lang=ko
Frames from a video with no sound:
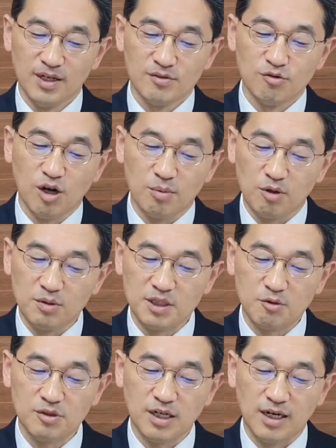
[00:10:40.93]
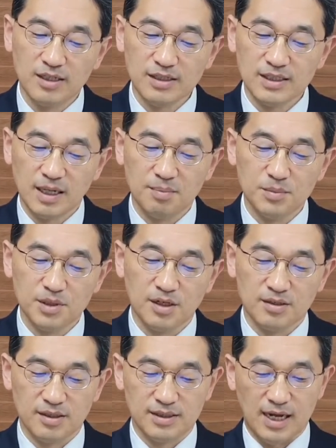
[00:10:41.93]
누가복음 19장
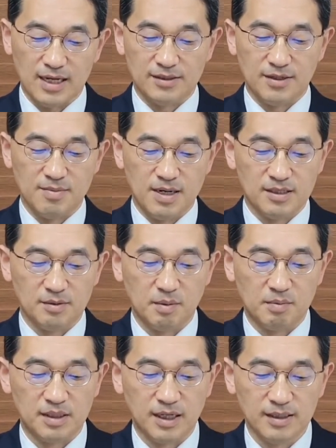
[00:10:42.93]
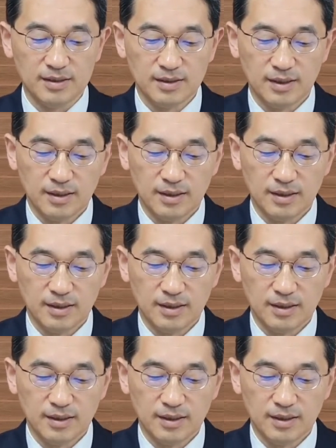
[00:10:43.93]
3절에서 4절 말씀입니다.